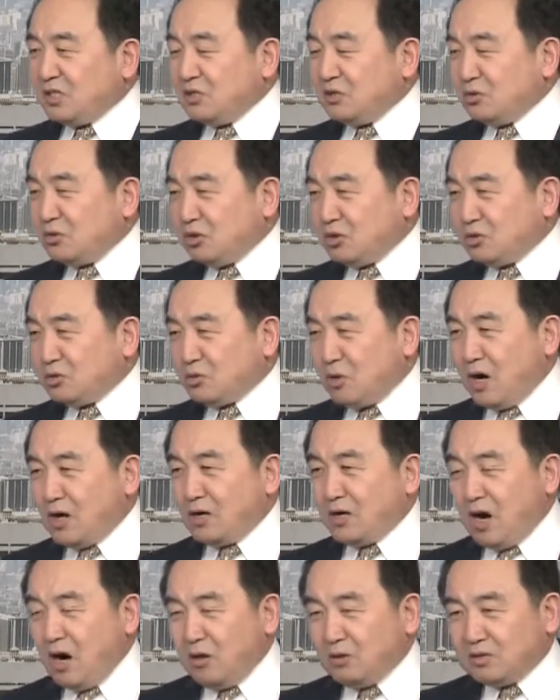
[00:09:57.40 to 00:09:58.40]
去
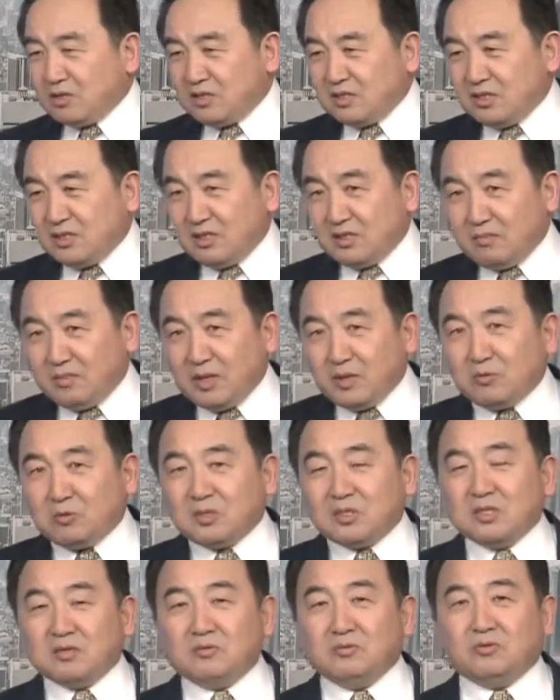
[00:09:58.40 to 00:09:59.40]
状告自己的美
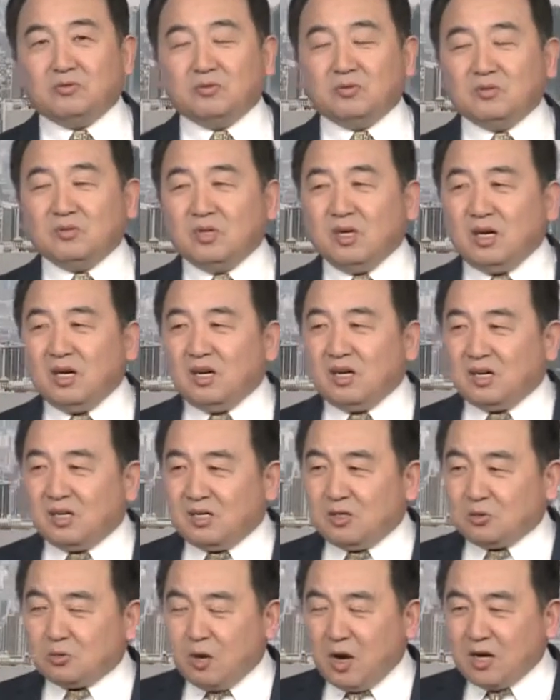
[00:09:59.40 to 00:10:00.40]
国政府，
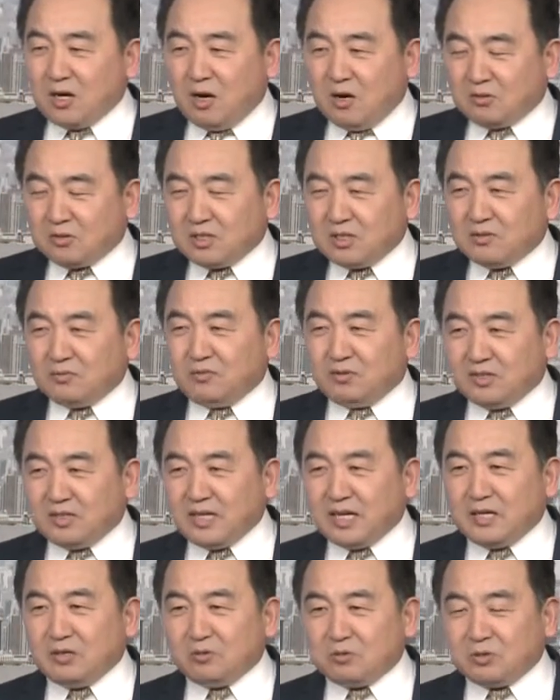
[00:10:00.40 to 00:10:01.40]
而状告政府的
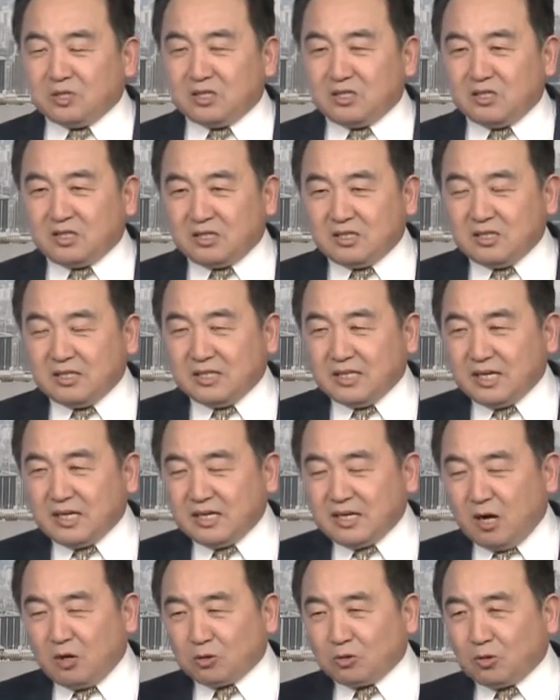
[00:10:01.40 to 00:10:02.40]
内容是直
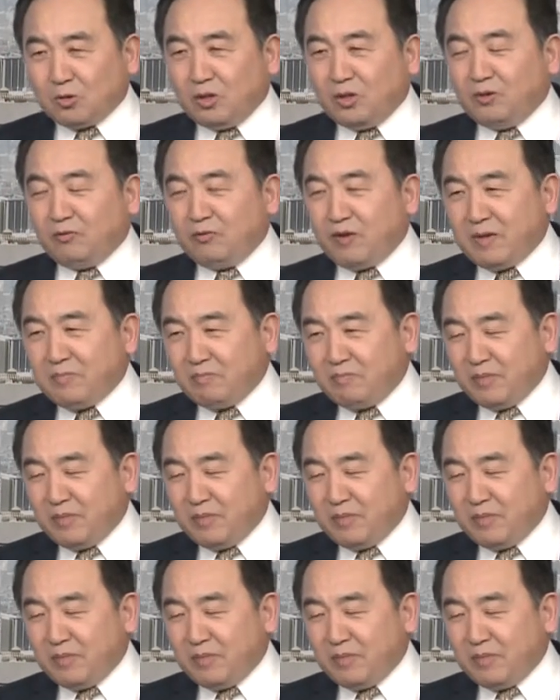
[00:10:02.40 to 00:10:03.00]
接要推翻